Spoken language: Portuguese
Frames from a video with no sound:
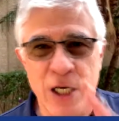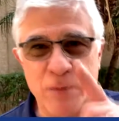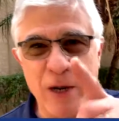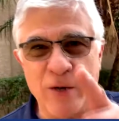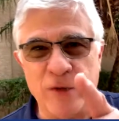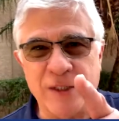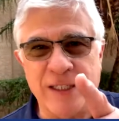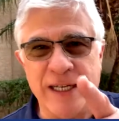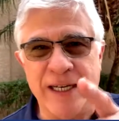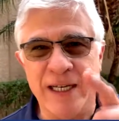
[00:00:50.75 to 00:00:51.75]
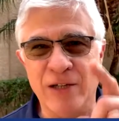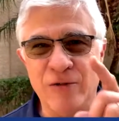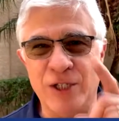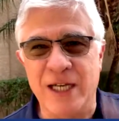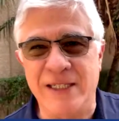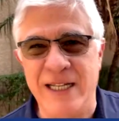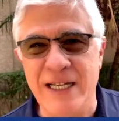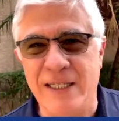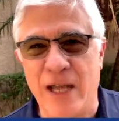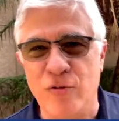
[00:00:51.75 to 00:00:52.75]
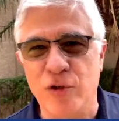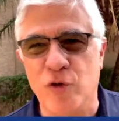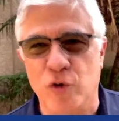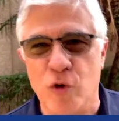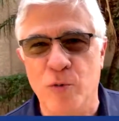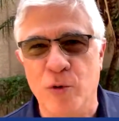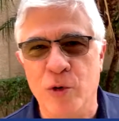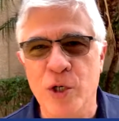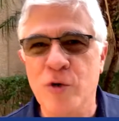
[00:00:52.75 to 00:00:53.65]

Espero você no dia 31 de outubro,